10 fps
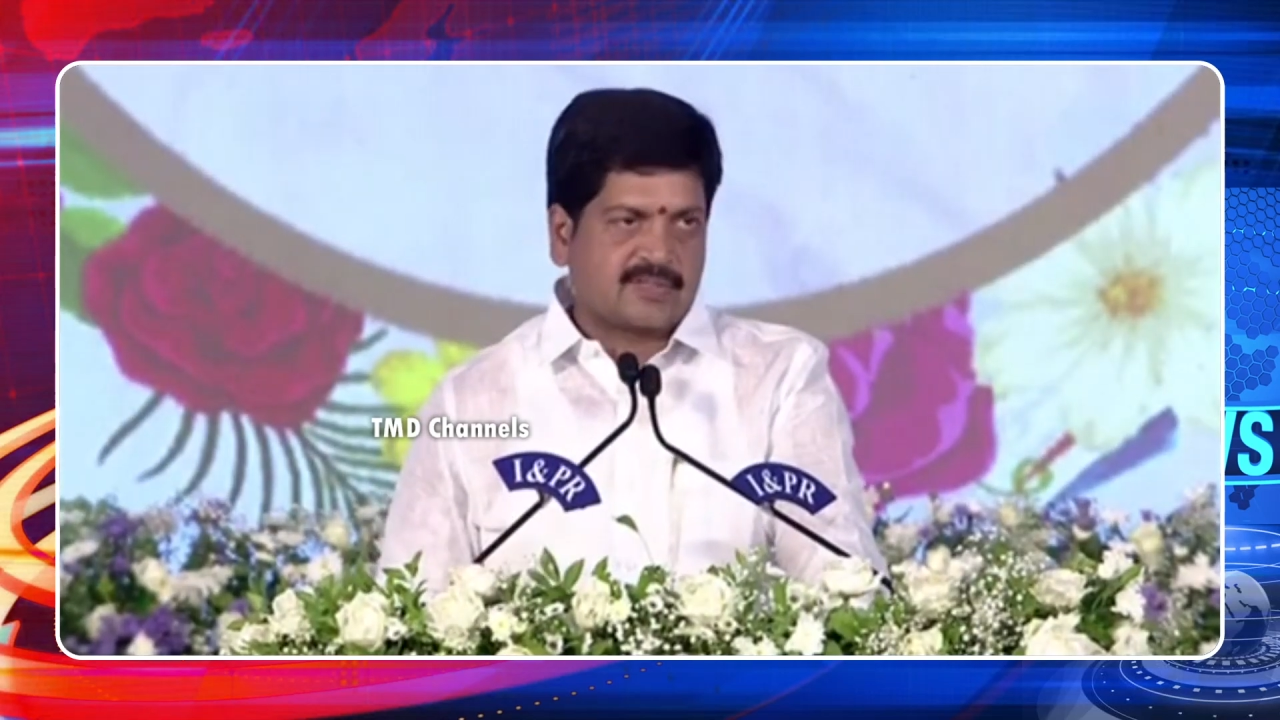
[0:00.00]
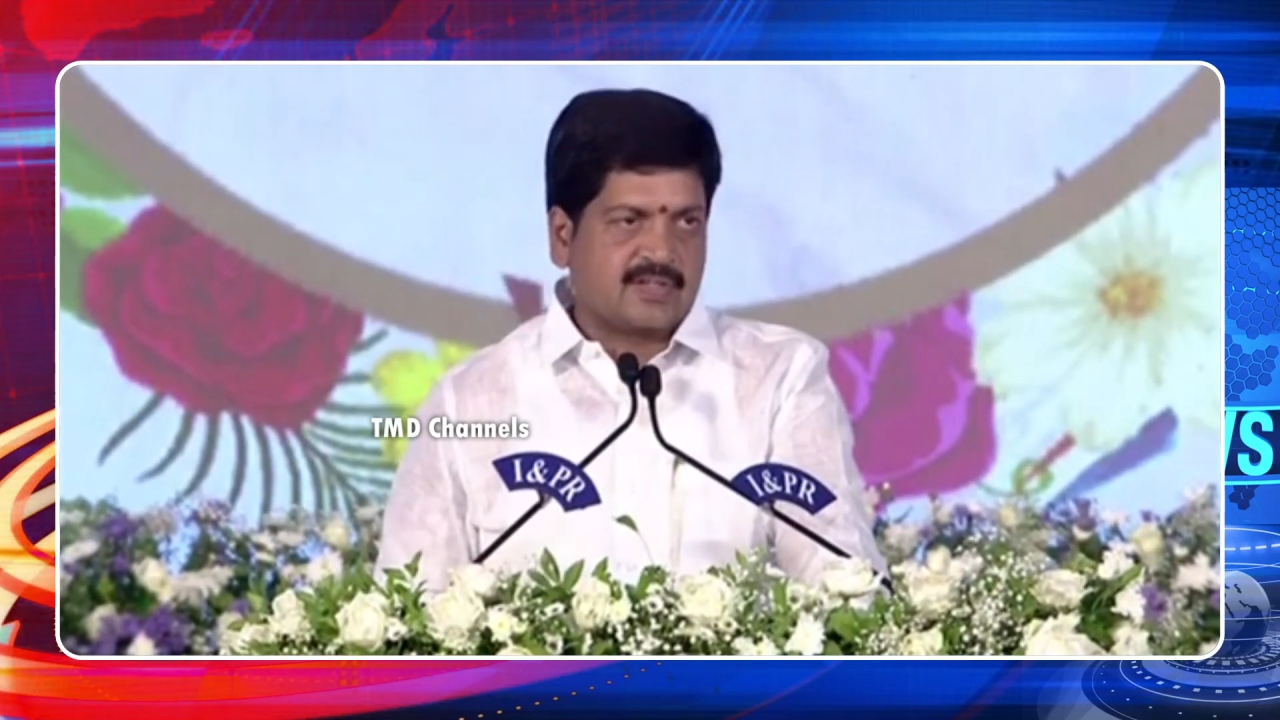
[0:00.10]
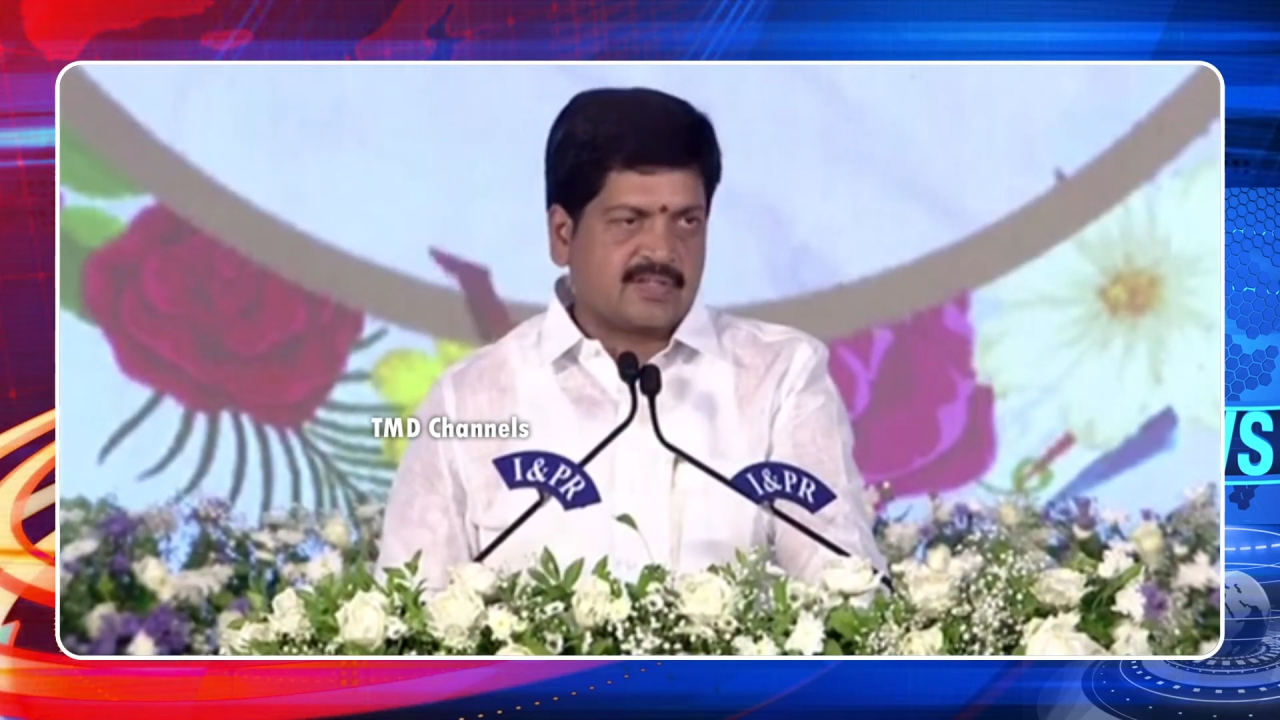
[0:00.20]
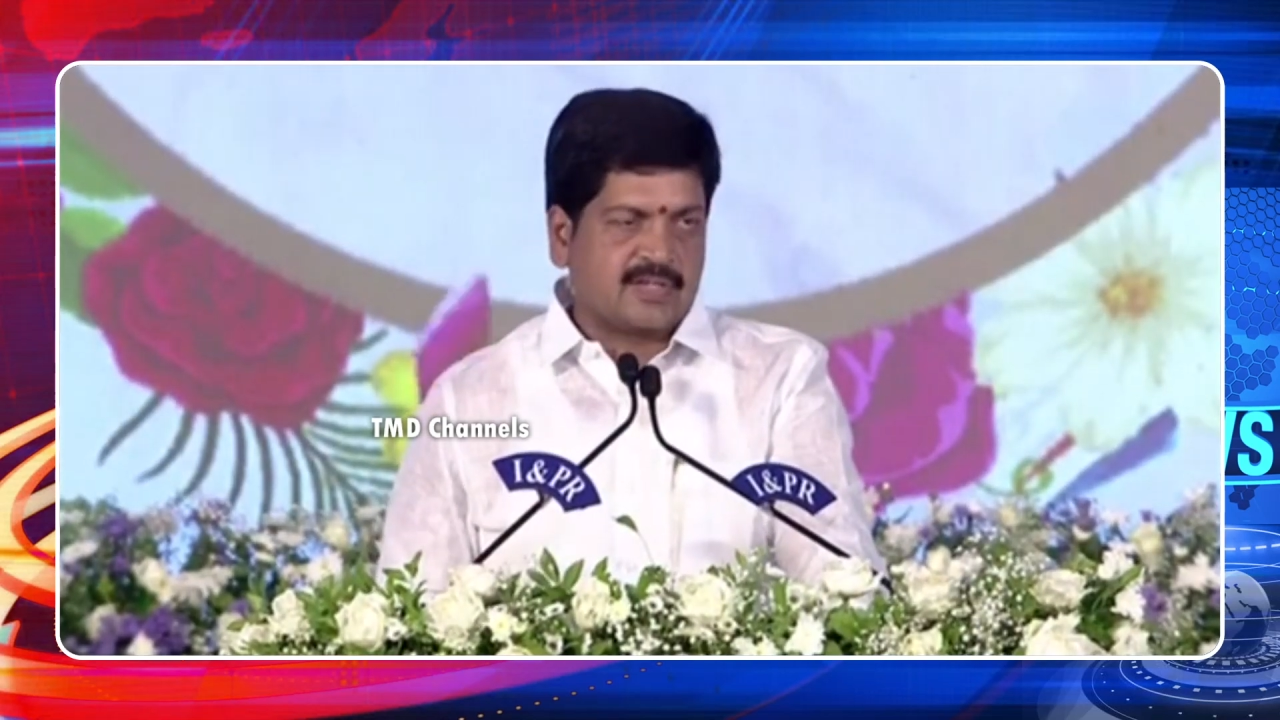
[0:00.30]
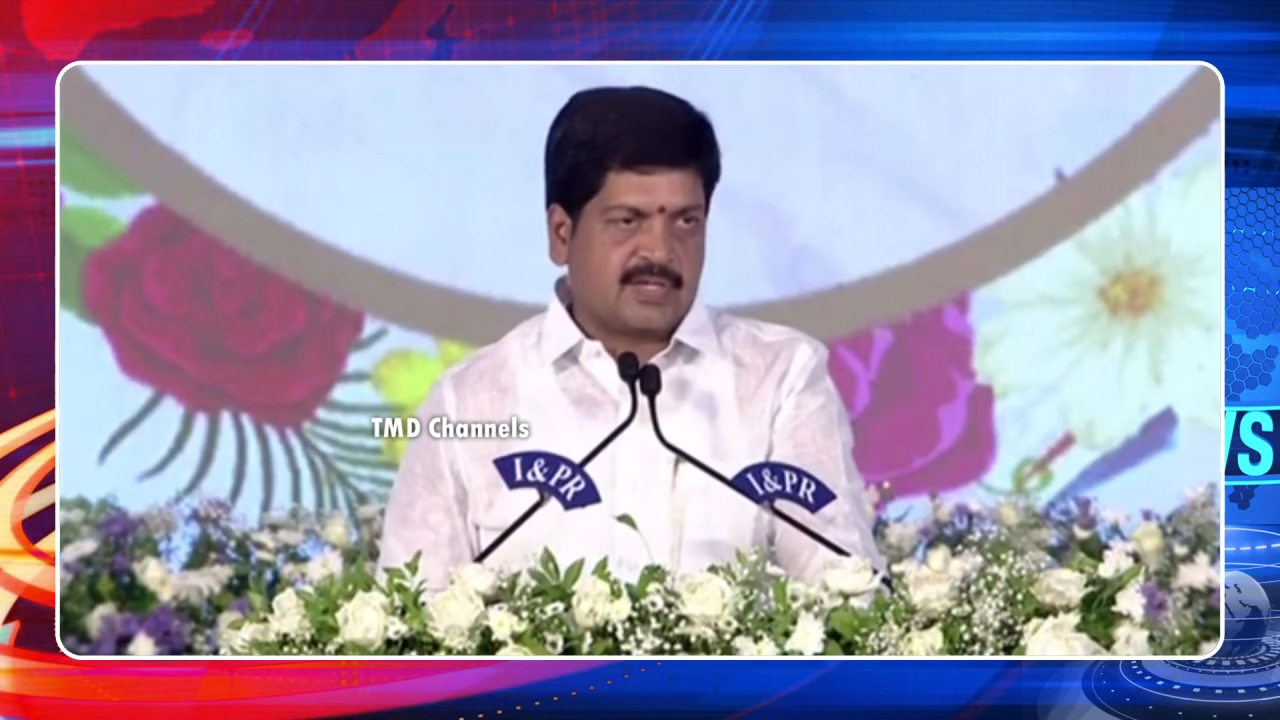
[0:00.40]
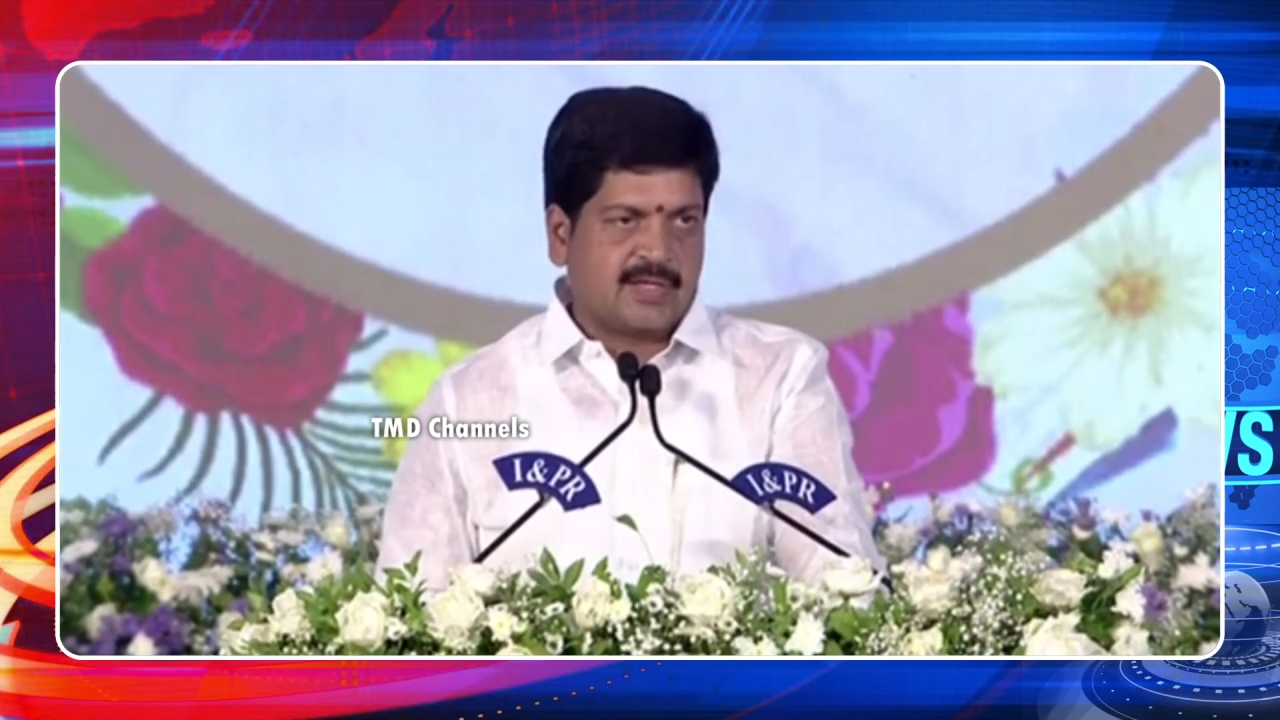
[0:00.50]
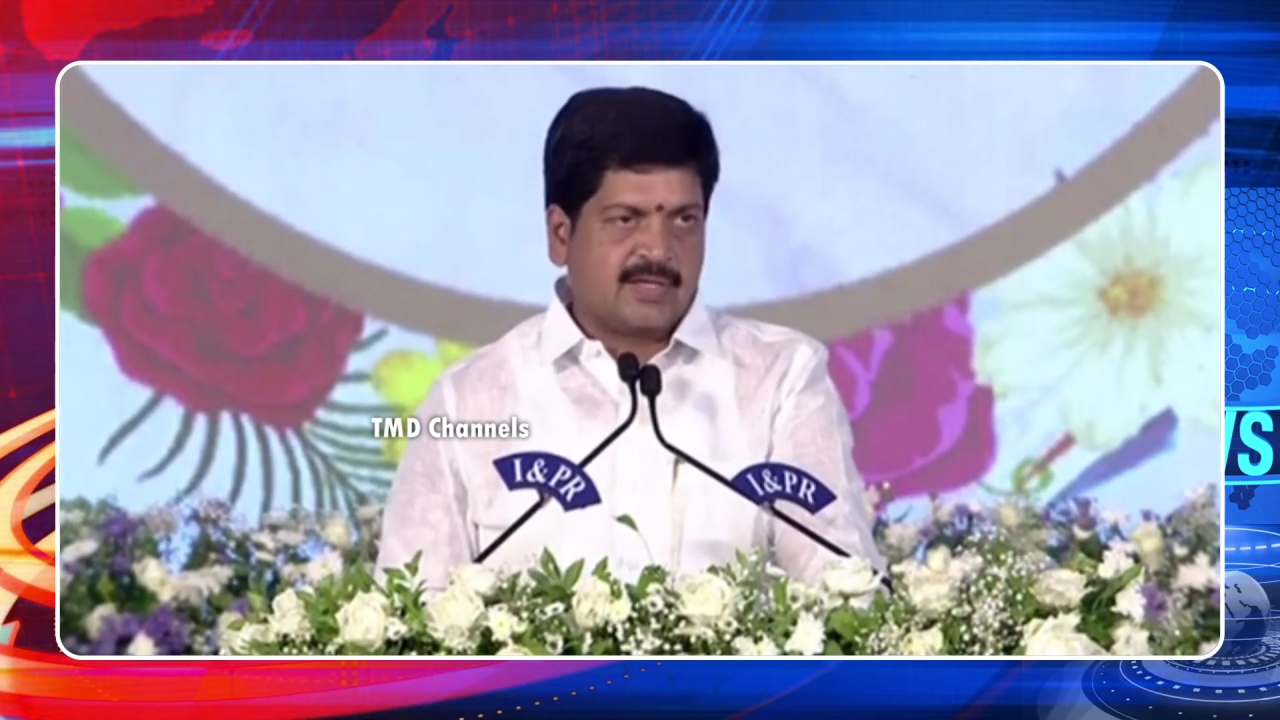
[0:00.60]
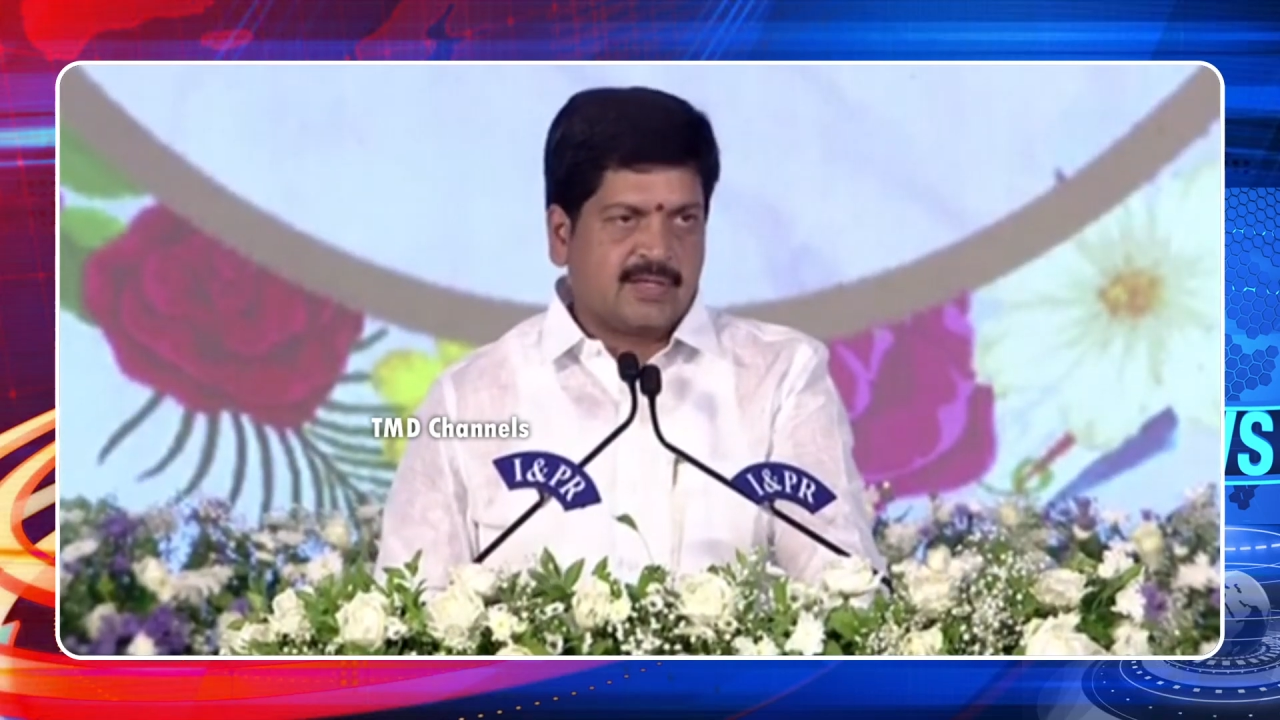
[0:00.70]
దశ నుంచే